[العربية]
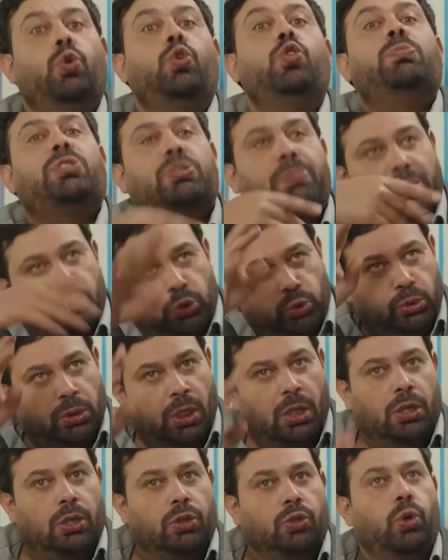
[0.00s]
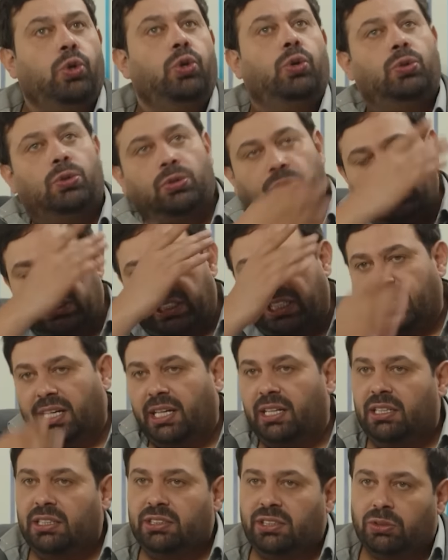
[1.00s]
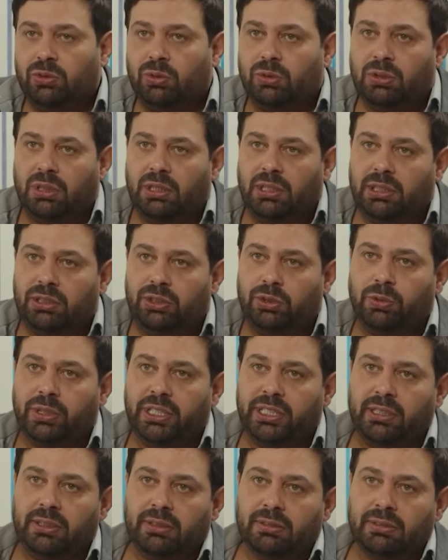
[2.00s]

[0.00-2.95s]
قول له مش موجود قول له انتقل على صندوق الدولي